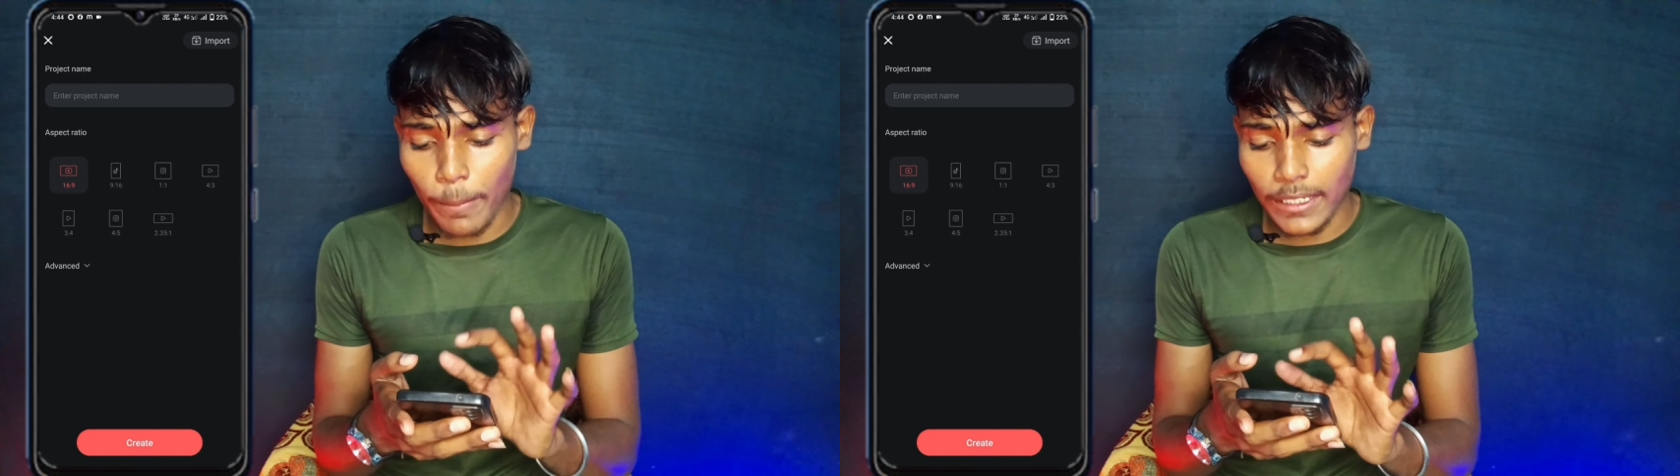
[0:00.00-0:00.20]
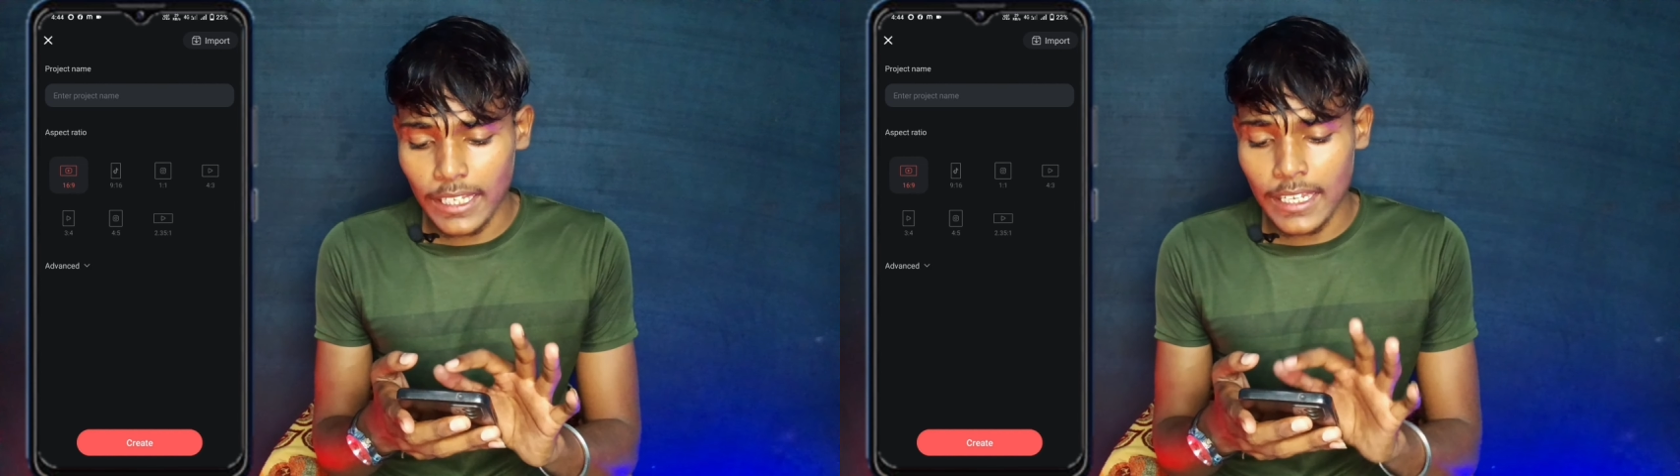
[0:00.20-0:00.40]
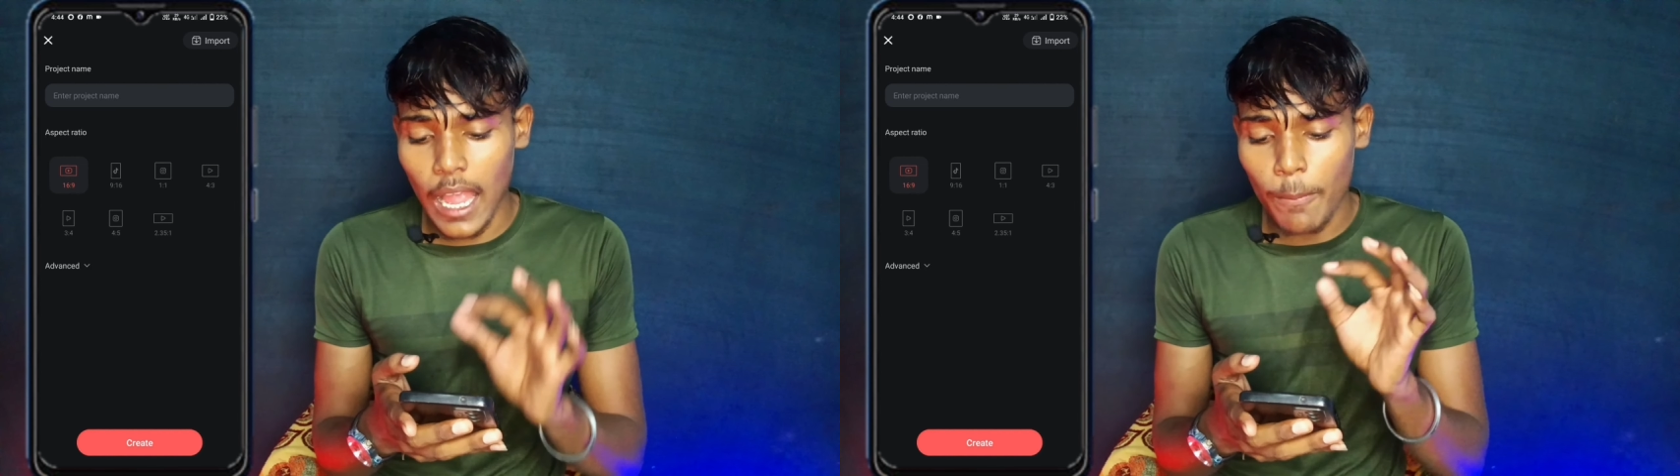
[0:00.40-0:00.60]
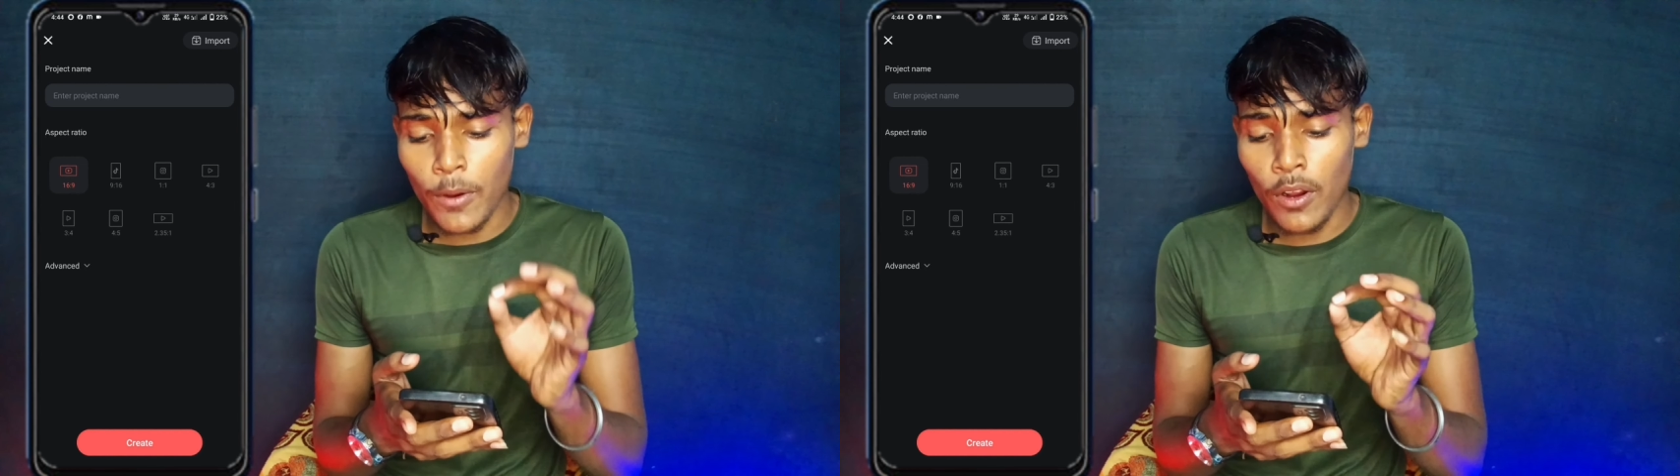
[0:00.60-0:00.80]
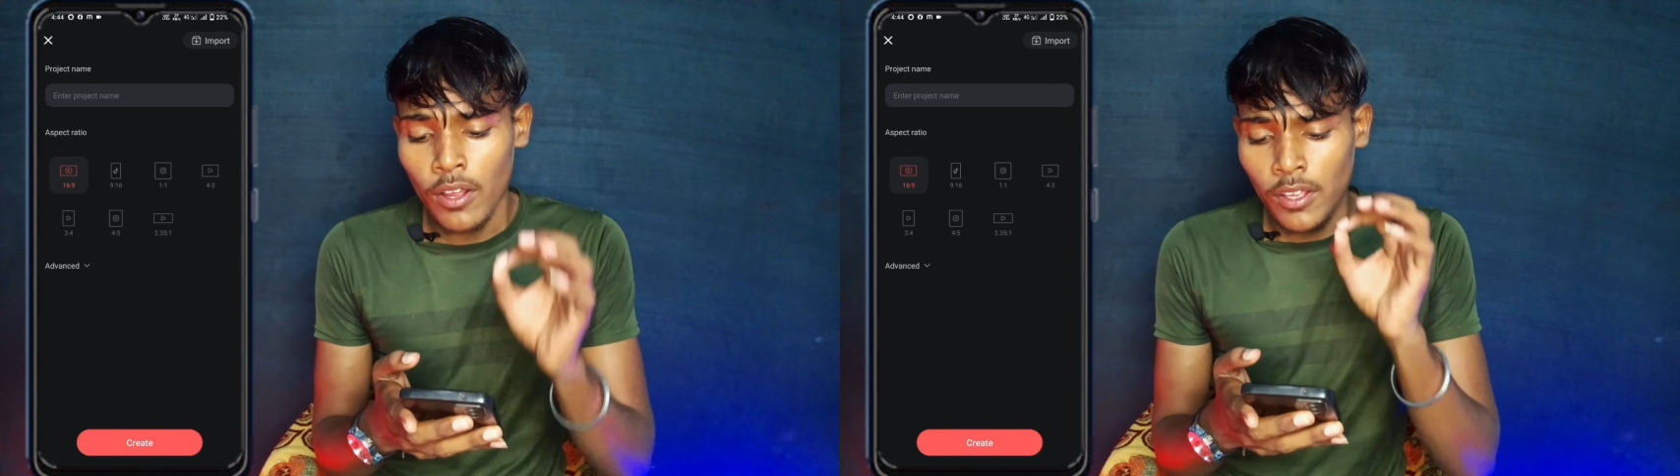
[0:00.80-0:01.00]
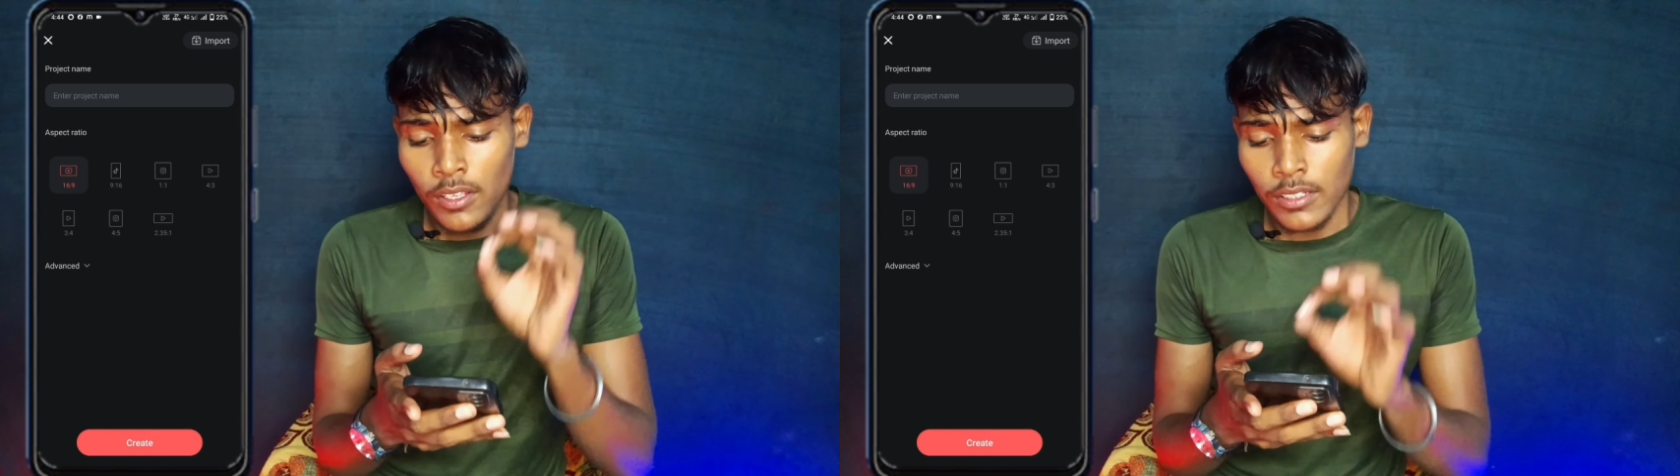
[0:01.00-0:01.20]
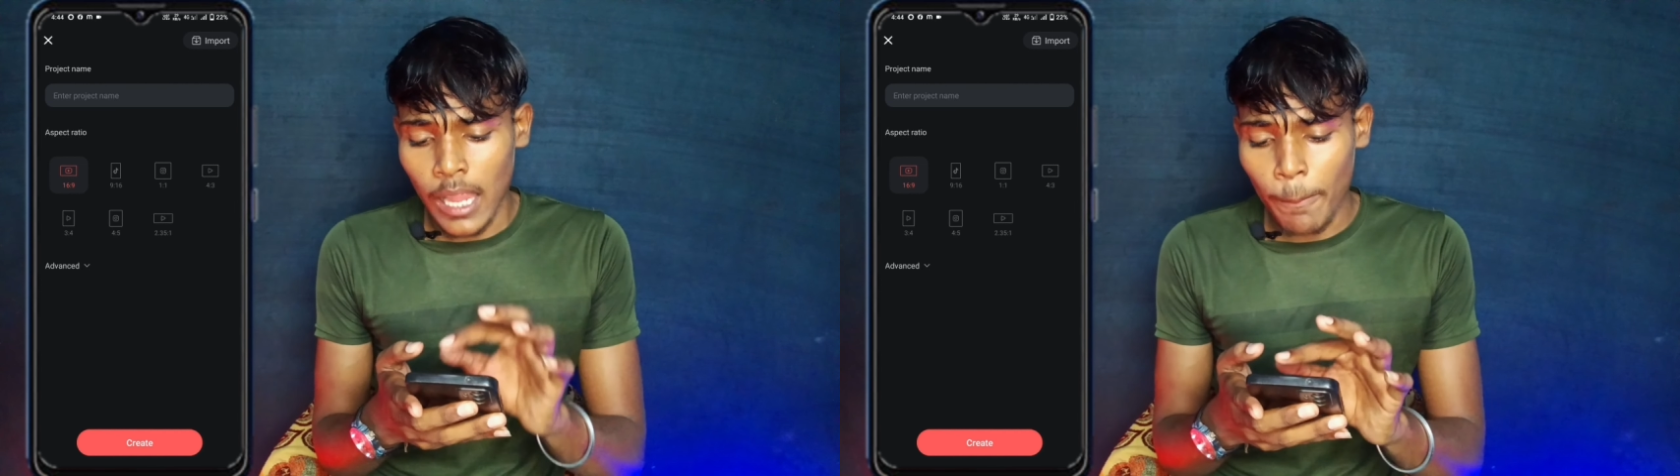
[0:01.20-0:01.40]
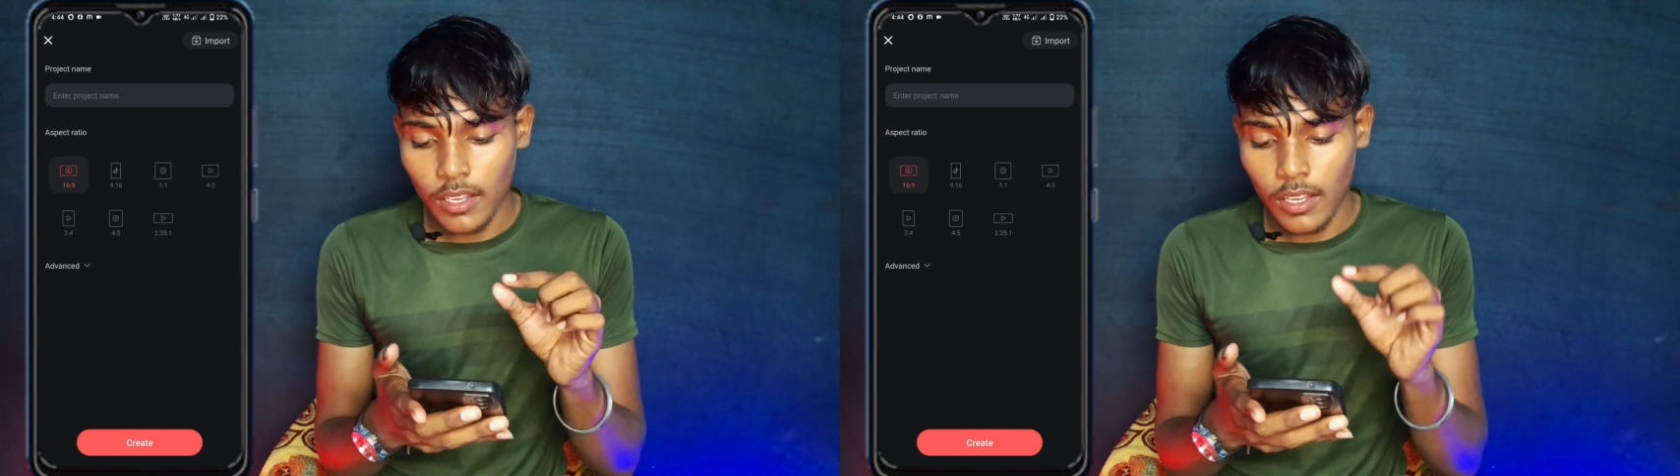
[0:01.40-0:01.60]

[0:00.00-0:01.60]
पर देखिए आपको यहाँ